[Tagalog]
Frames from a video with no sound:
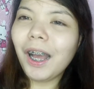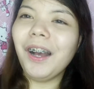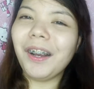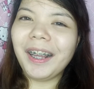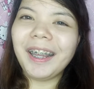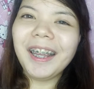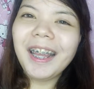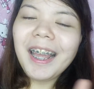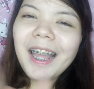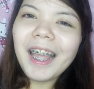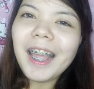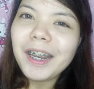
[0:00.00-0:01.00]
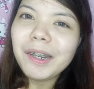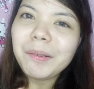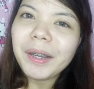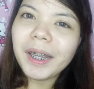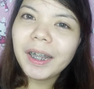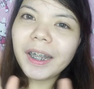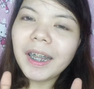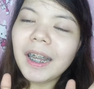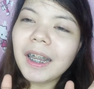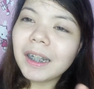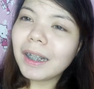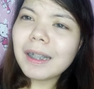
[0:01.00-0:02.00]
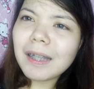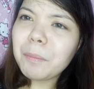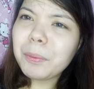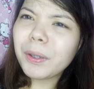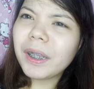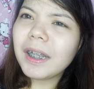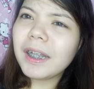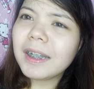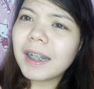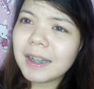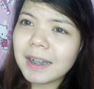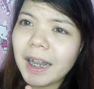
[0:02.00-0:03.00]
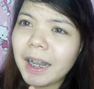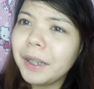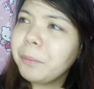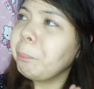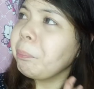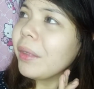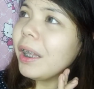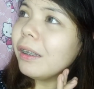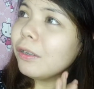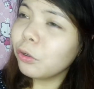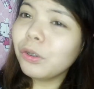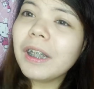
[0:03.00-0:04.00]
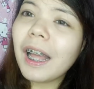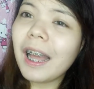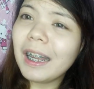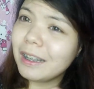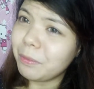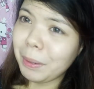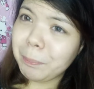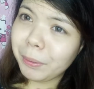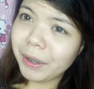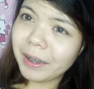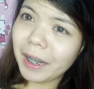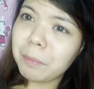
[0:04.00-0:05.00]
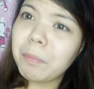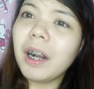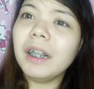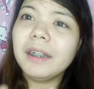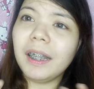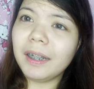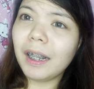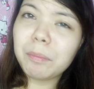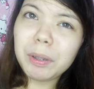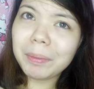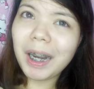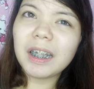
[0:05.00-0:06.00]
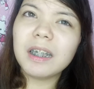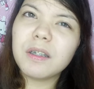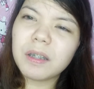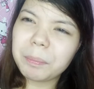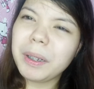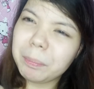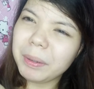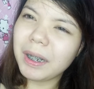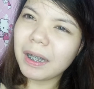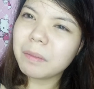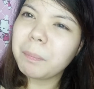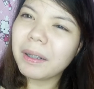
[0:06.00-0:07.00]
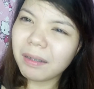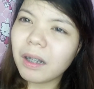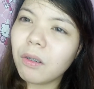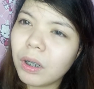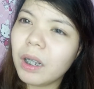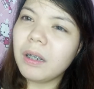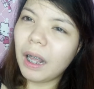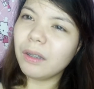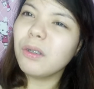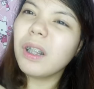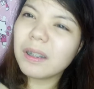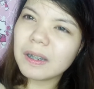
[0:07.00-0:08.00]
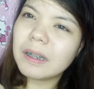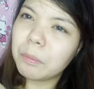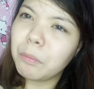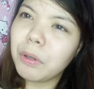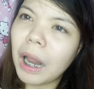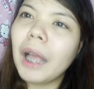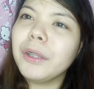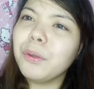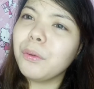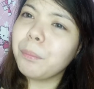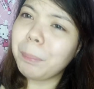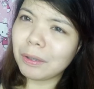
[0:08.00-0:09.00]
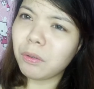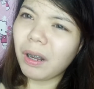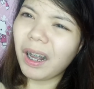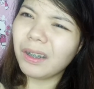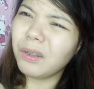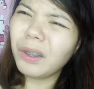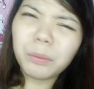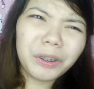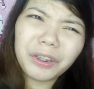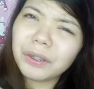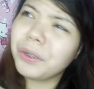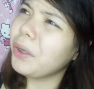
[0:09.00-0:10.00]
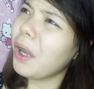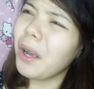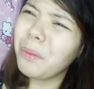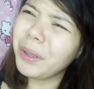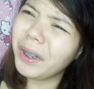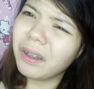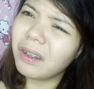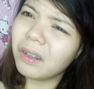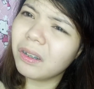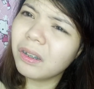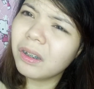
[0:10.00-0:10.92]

Okay. Anyway, sabi ko yun kasi June na, it's my birthday month, and alam naman natin sa Pilipinas, pag tag-ulan na, doon nagsisimula yung pasukan, which is, ang weird, no?